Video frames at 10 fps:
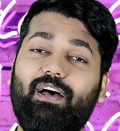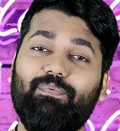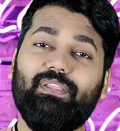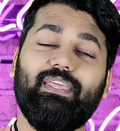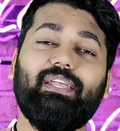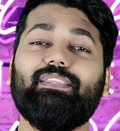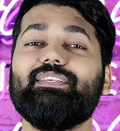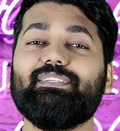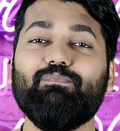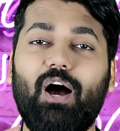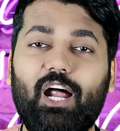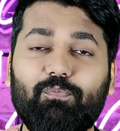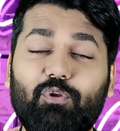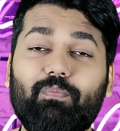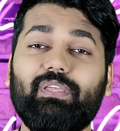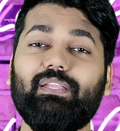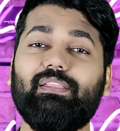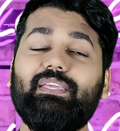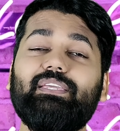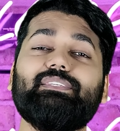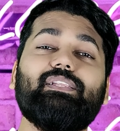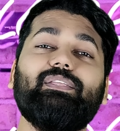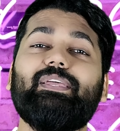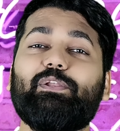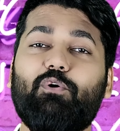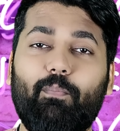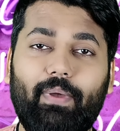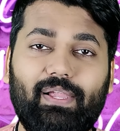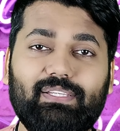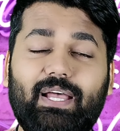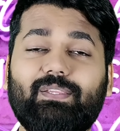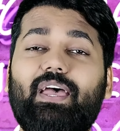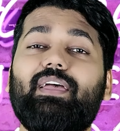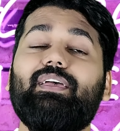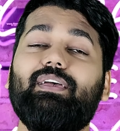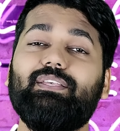अब ये देखते हैं स्मार्टफोन हमें कितनी ही जल्दी देखने को मिल जाता है